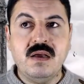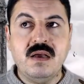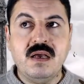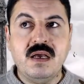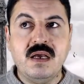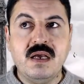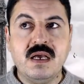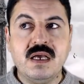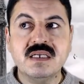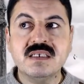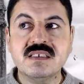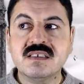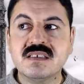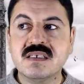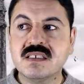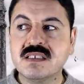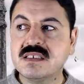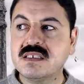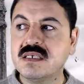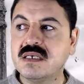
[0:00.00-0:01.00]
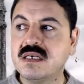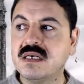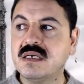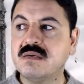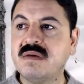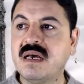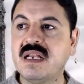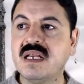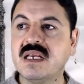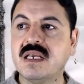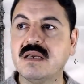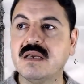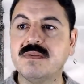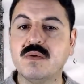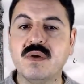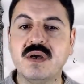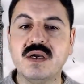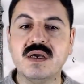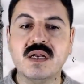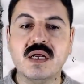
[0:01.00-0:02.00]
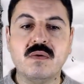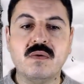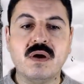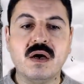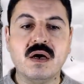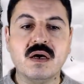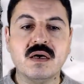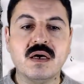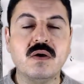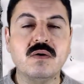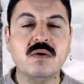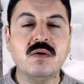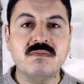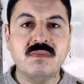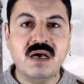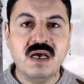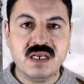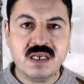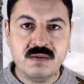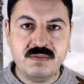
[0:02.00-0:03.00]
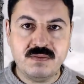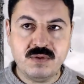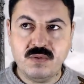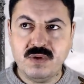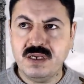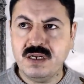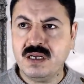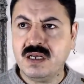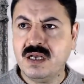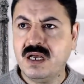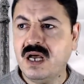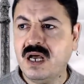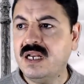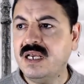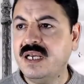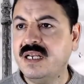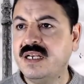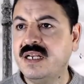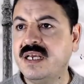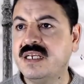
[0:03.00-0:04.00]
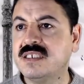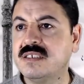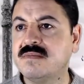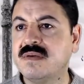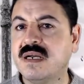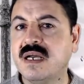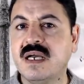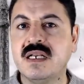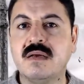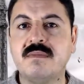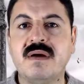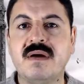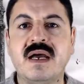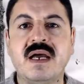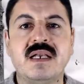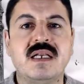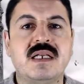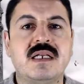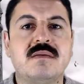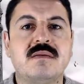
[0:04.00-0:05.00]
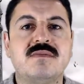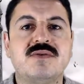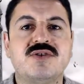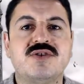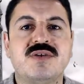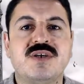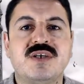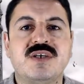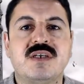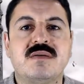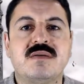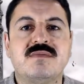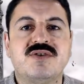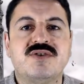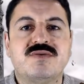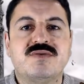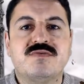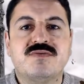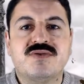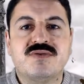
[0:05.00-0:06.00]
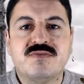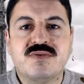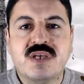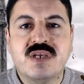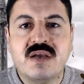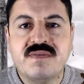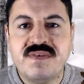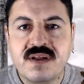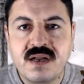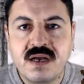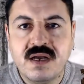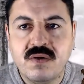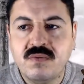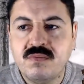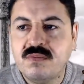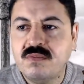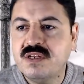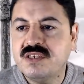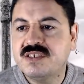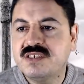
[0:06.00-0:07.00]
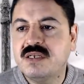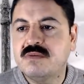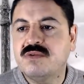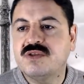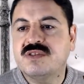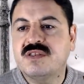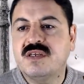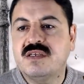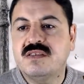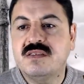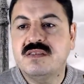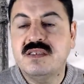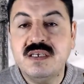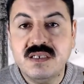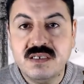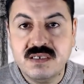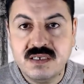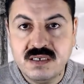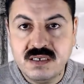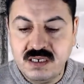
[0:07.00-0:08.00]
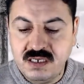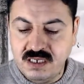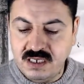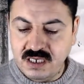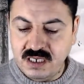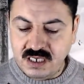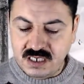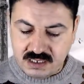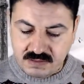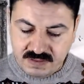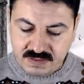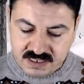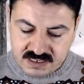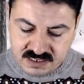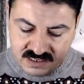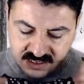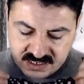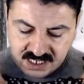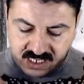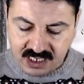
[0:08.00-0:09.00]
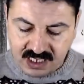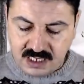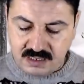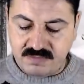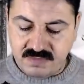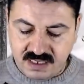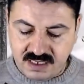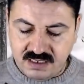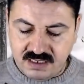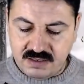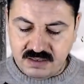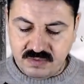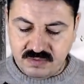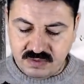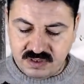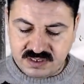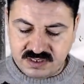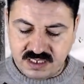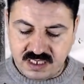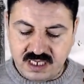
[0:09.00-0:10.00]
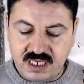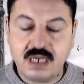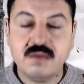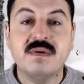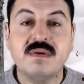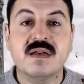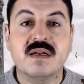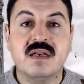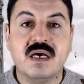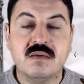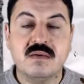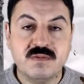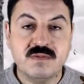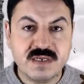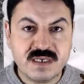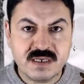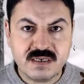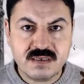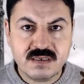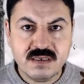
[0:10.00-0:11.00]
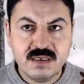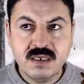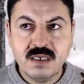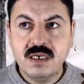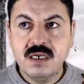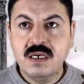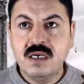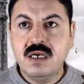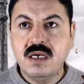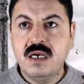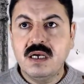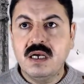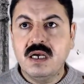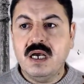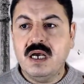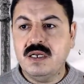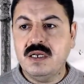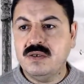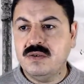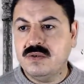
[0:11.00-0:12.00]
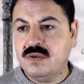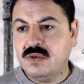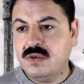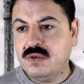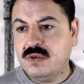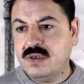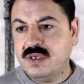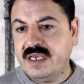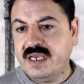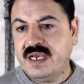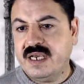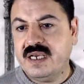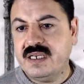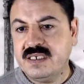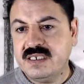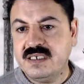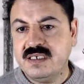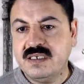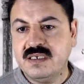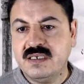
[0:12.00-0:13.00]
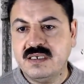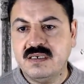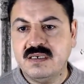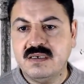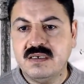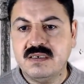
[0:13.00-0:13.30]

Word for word: قصه آه، مالك بن نويره وقوم مالك بن نويره قال احنا يا جماعه احنا ما احنا مش احنا مش كفره ومسنا مرتدين طبعا ساق لما وصل الخبر لابو بكر انه يعني آه،